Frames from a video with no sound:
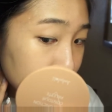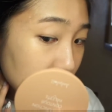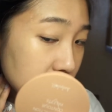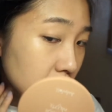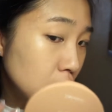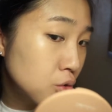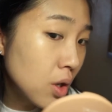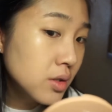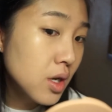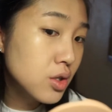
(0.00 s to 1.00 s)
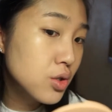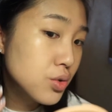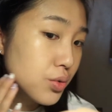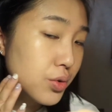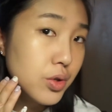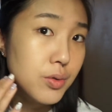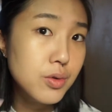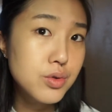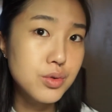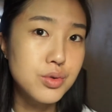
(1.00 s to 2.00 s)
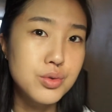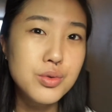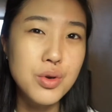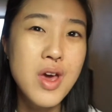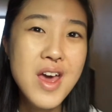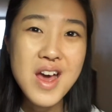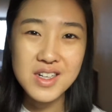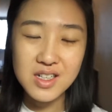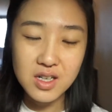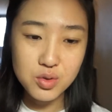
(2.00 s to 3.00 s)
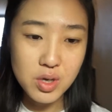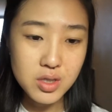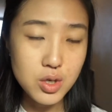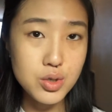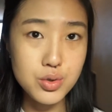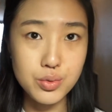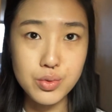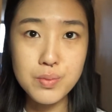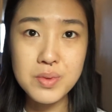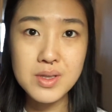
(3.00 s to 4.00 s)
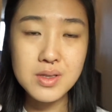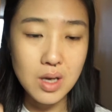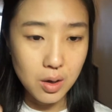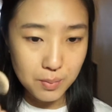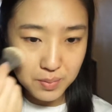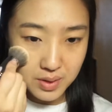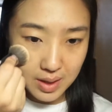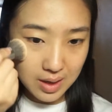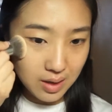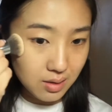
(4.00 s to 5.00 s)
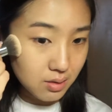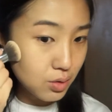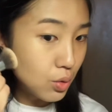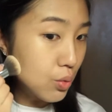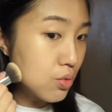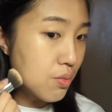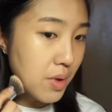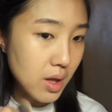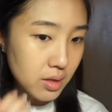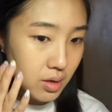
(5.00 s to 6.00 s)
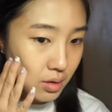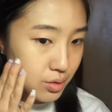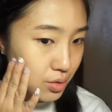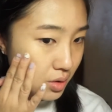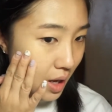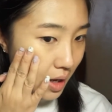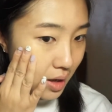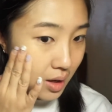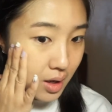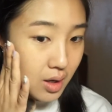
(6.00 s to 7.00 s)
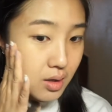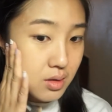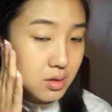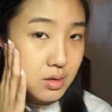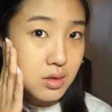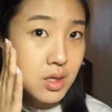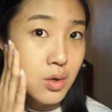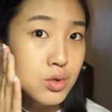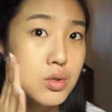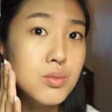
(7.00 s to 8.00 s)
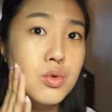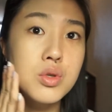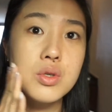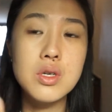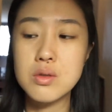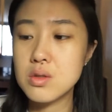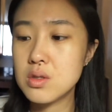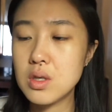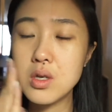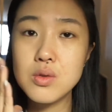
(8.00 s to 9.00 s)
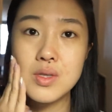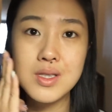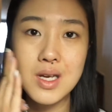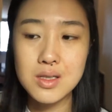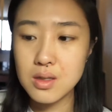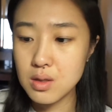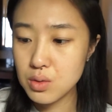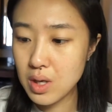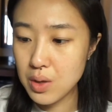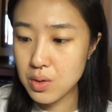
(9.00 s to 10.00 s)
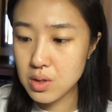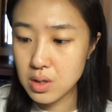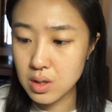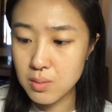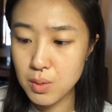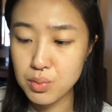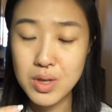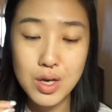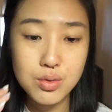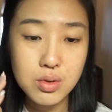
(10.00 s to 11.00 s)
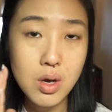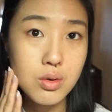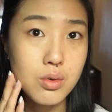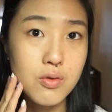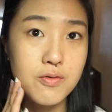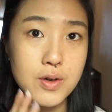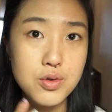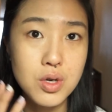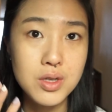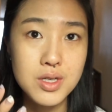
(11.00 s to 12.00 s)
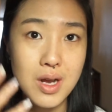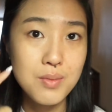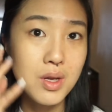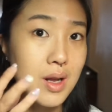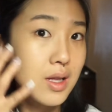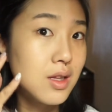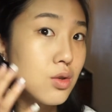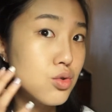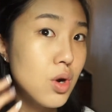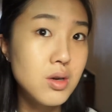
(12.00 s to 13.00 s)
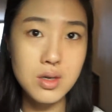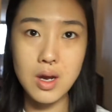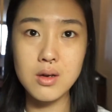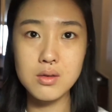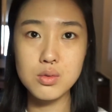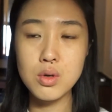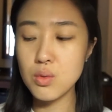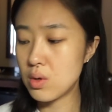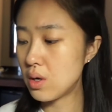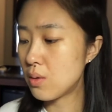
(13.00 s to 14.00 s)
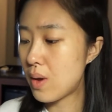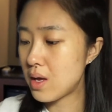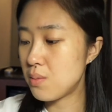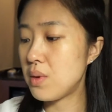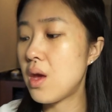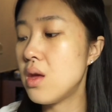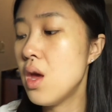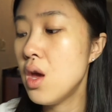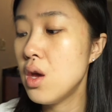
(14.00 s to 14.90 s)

但整个妆效是属于属属于整个妆效是属于比较偏雾面的，就是它。直接用手摸就跟整个就 set 了，就感觉你根本不太需要用粉状的产品来定妆这样。所以我另外一边